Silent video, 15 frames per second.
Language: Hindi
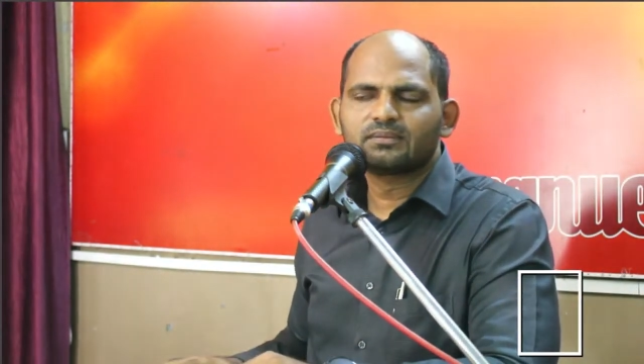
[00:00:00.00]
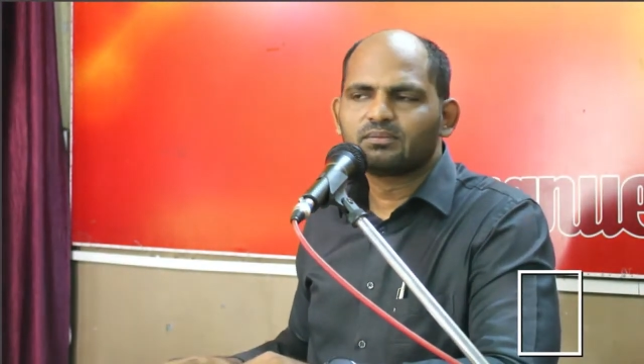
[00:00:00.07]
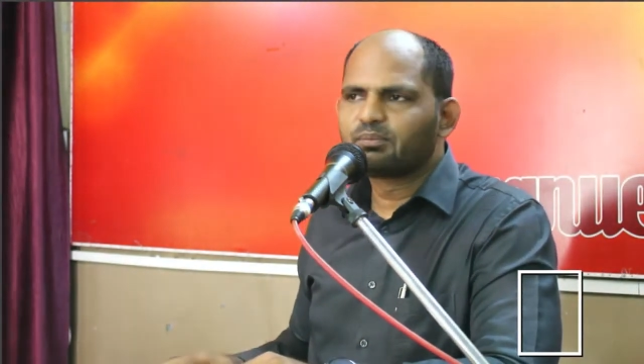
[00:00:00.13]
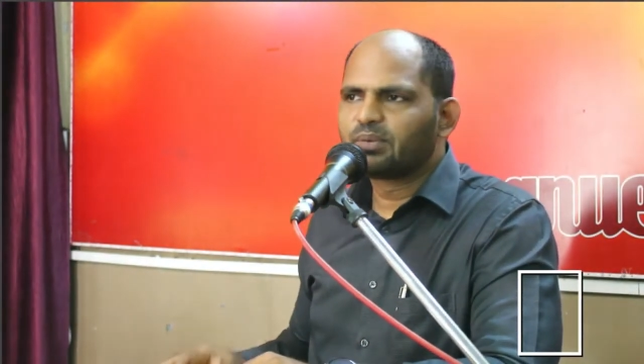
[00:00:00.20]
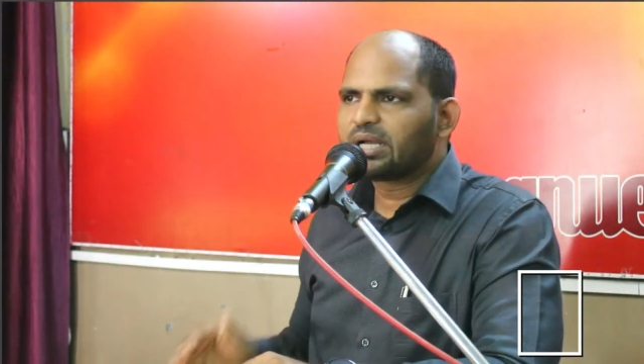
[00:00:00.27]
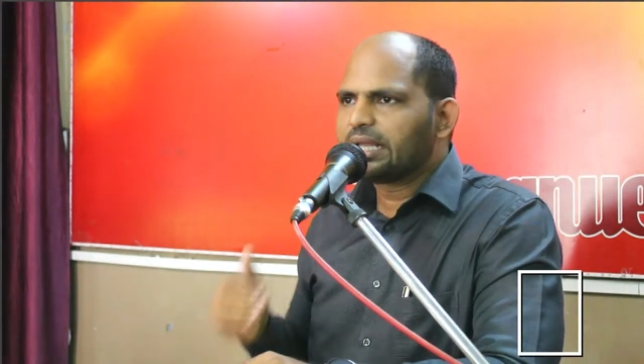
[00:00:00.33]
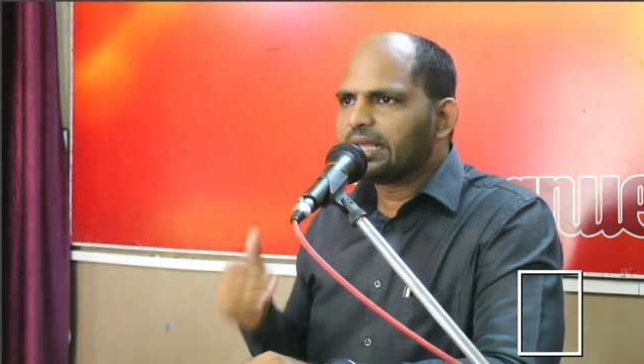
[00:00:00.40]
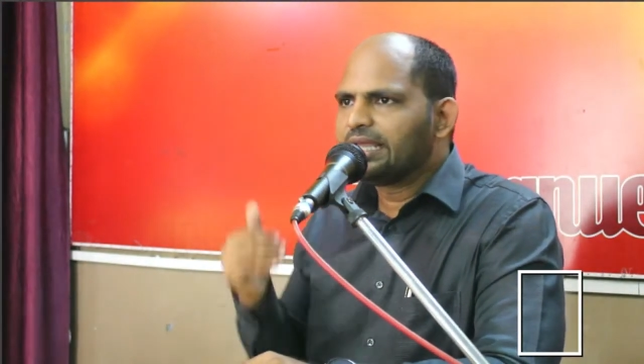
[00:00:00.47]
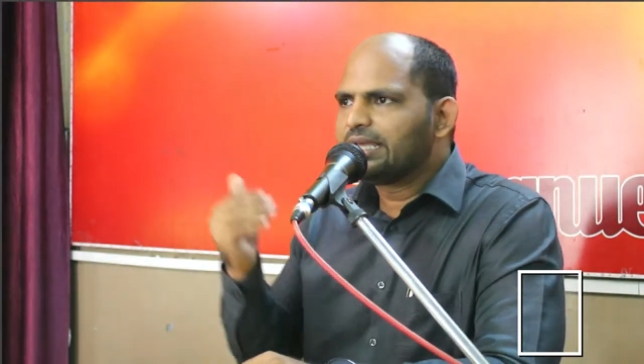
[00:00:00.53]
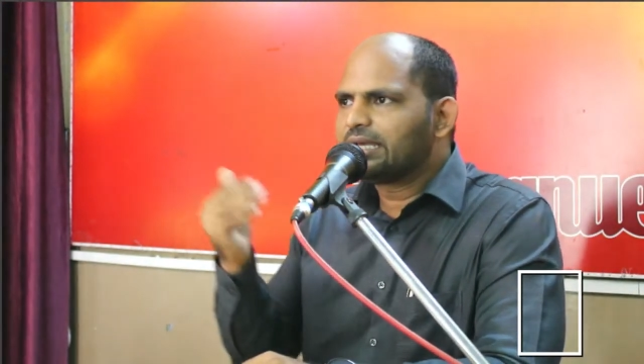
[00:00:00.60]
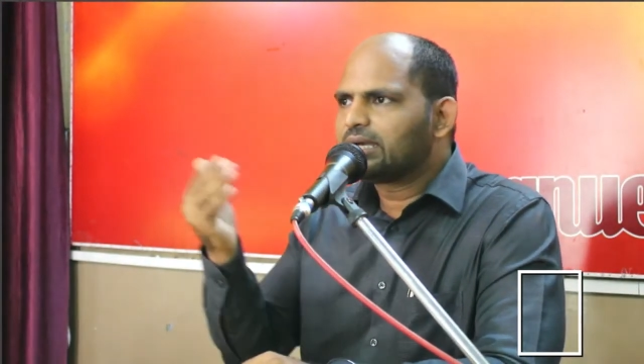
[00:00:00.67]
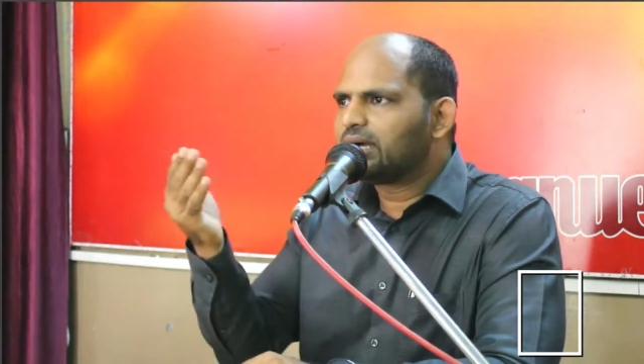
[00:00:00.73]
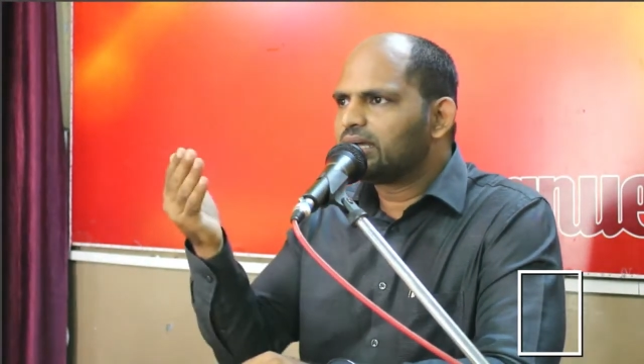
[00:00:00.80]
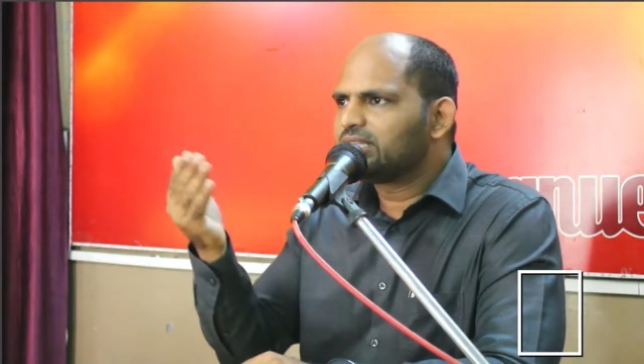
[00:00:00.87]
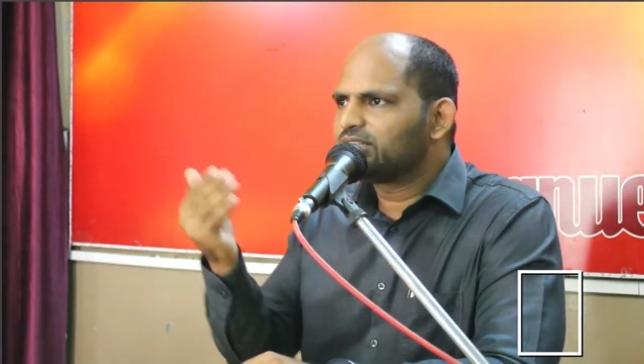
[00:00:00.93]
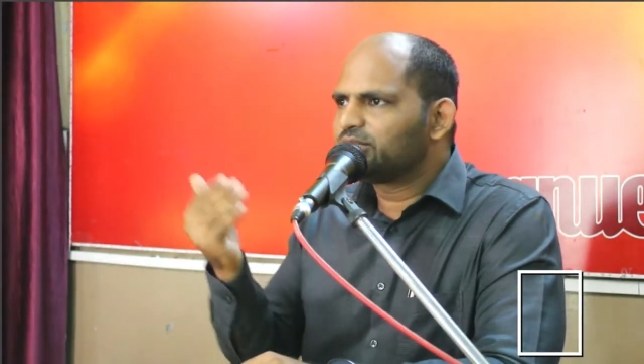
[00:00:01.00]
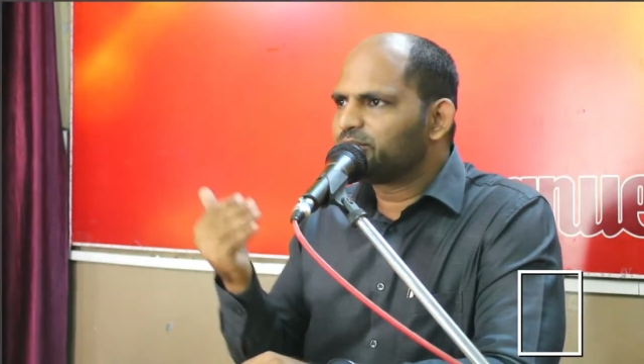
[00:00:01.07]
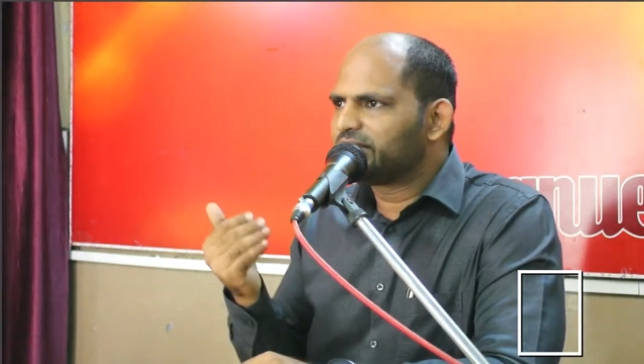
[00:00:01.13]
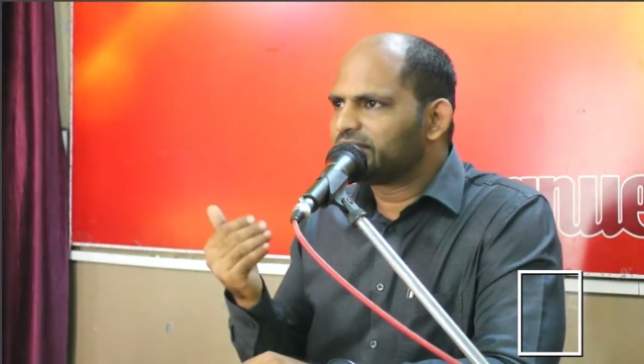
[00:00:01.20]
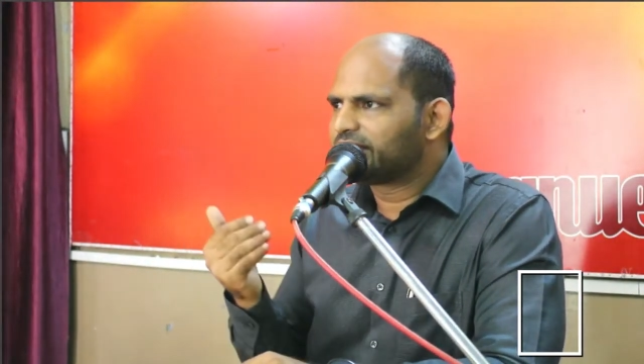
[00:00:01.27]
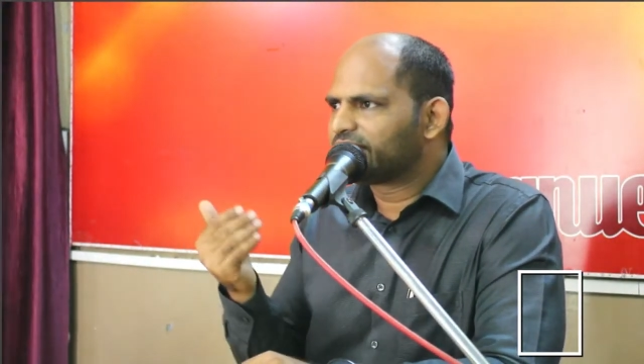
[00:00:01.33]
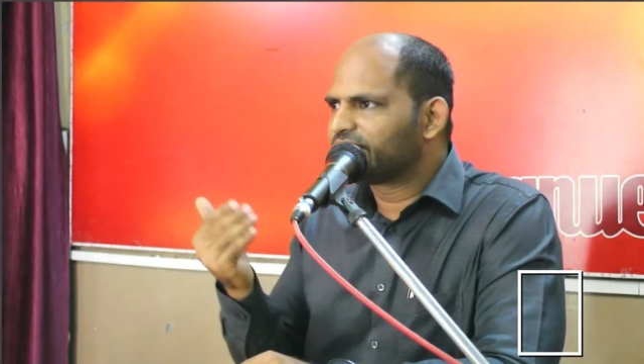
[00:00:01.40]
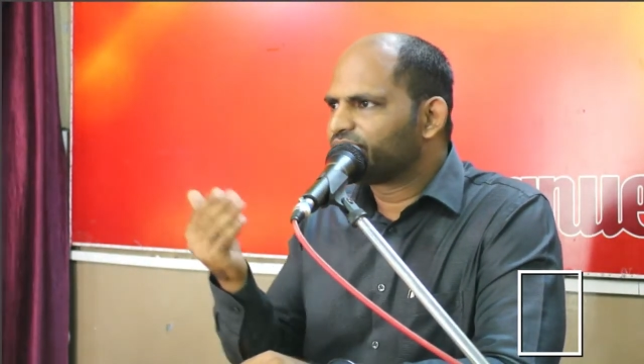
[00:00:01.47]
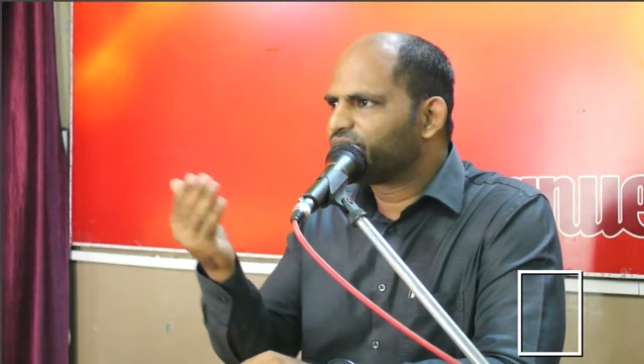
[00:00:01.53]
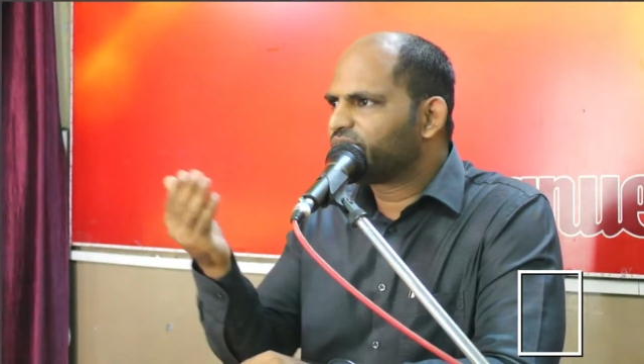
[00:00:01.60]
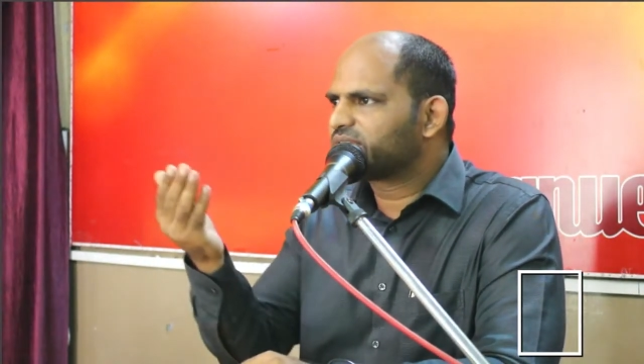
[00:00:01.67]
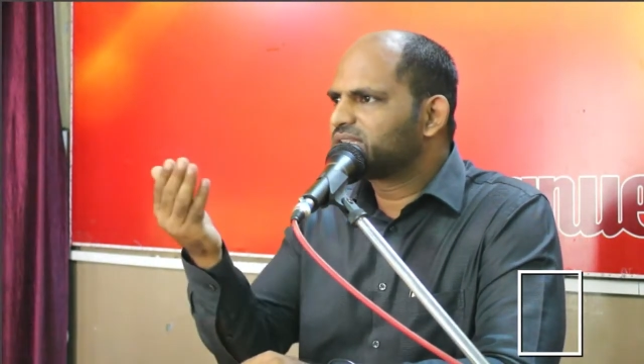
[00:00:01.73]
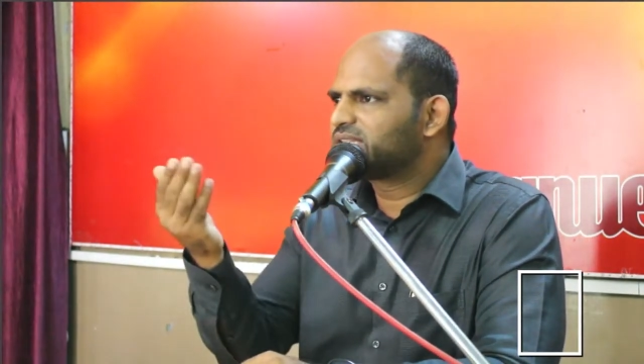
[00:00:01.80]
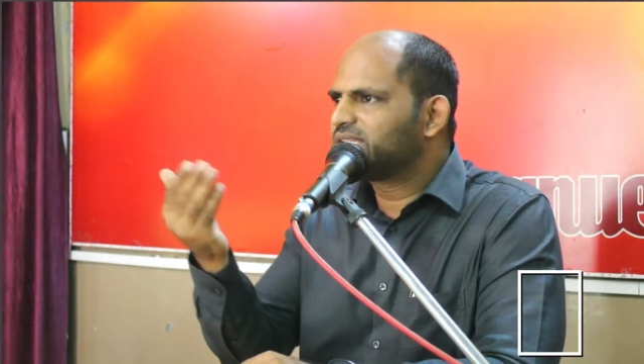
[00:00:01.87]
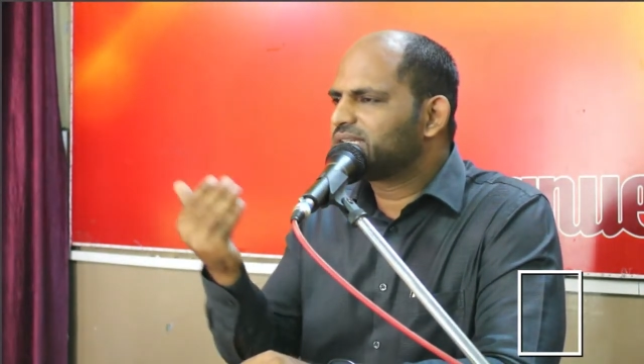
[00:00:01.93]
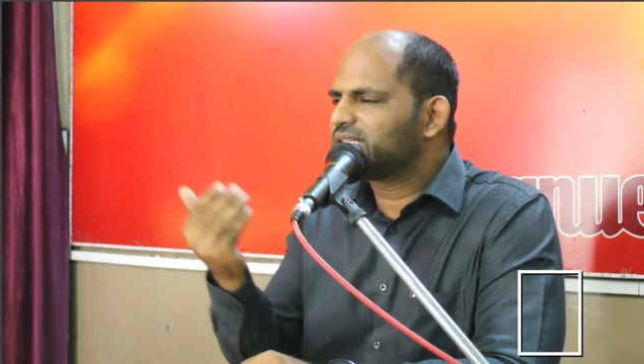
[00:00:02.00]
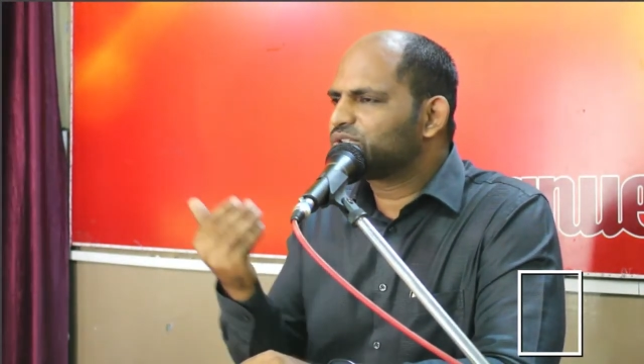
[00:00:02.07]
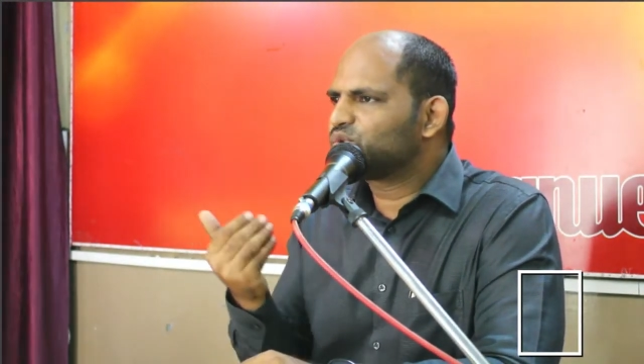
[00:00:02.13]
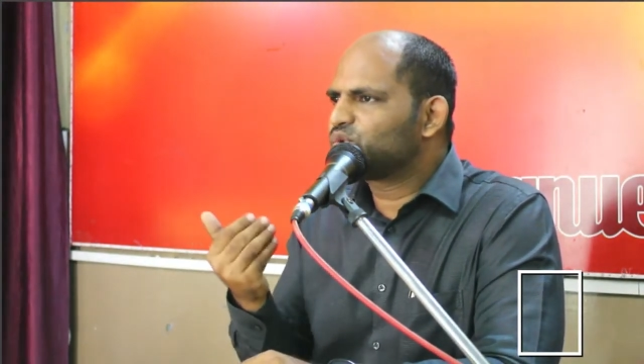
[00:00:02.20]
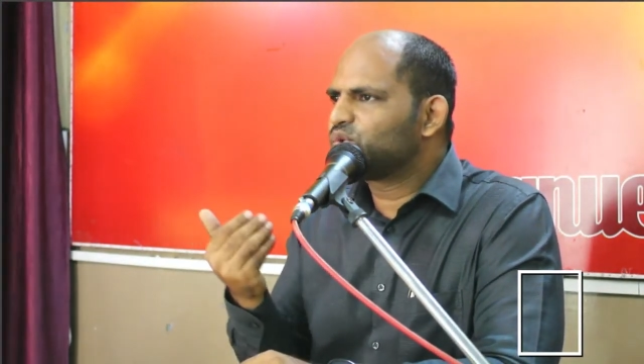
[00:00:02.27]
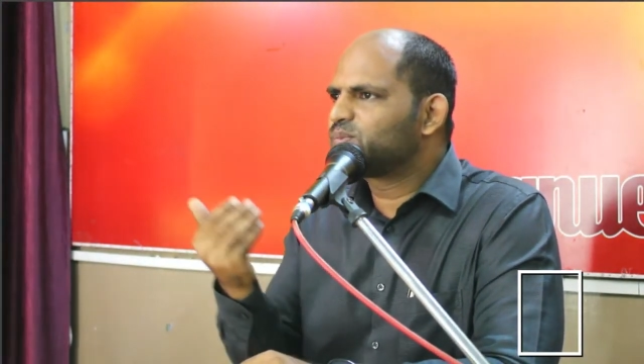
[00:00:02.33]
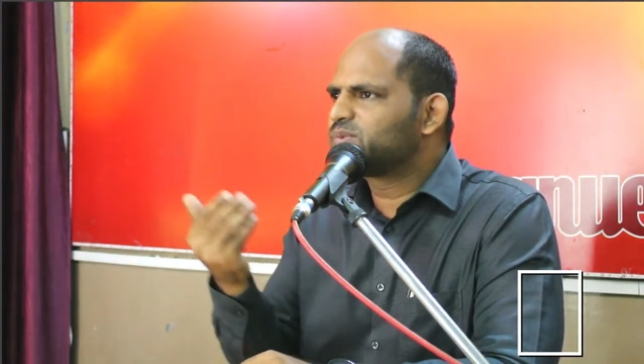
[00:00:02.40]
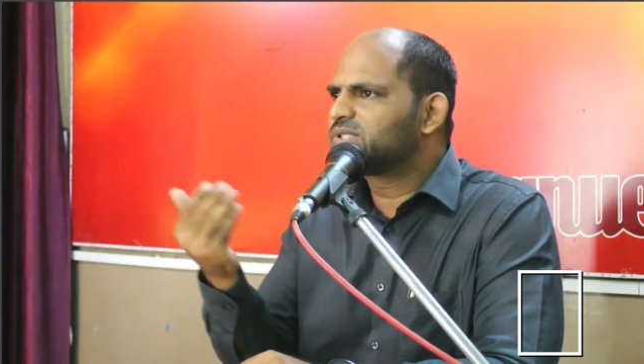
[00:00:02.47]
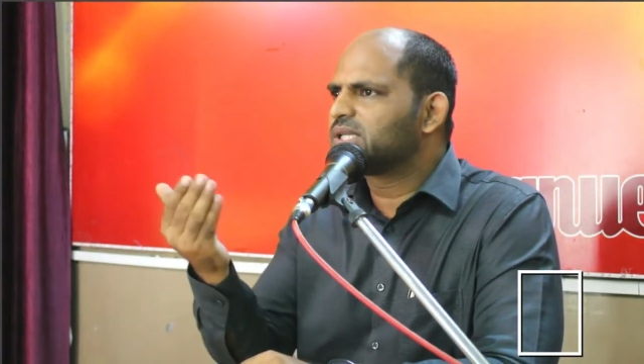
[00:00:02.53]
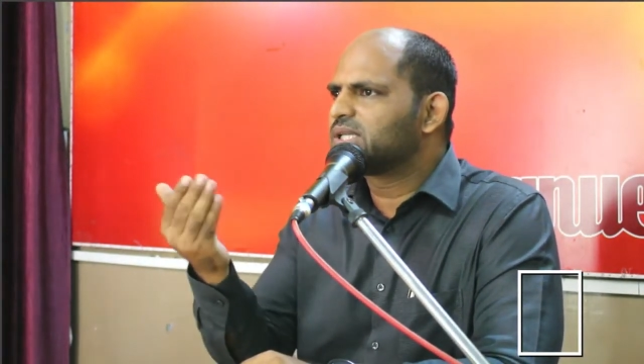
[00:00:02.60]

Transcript: पर एकांत में व्यक्तिगत रूप से